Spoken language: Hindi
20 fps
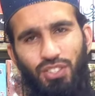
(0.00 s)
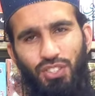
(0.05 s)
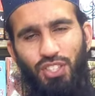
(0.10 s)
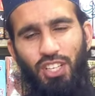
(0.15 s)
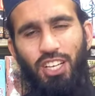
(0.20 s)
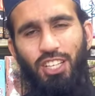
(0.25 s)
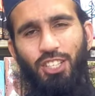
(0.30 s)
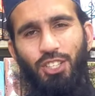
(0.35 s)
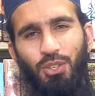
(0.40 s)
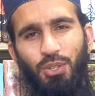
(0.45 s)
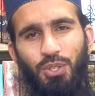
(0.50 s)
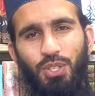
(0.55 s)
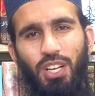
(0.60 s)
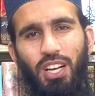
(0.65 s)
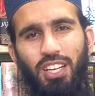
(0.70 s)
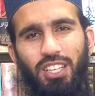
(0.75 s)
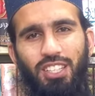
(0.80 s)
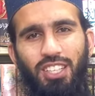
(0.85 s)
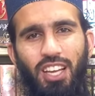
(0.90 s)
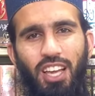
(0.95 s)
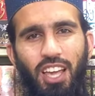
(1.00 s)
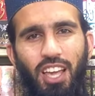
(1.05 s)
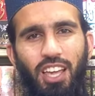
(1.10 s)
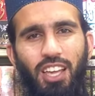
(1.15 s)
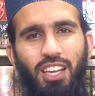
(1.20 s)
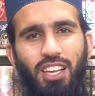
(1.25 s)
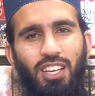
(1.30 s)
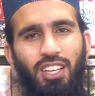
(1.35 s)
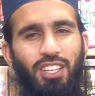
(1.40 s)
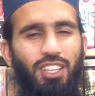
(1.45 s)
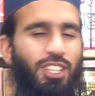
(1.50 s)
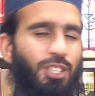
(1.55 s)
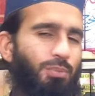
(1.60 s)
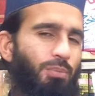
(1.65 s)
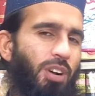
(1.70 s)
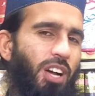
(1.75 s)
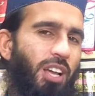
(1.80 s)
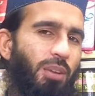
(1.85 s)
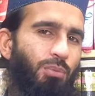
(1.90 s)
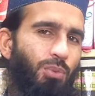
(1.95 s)
जारी व सारी है इस
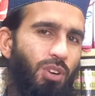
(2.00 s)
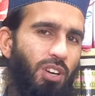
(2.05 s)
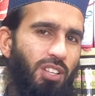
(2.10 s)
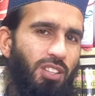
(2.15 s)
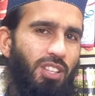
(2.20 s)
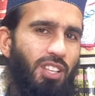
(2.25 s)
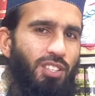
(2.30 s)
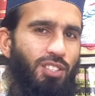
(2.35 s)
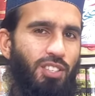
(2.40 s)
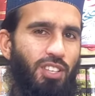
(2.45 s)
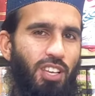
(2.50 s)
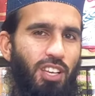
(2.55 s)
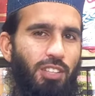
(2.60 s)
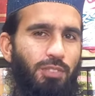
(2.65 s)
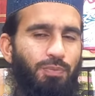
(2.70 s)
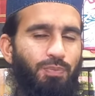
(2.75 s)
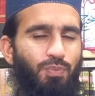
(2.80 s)
माह मुक़दस के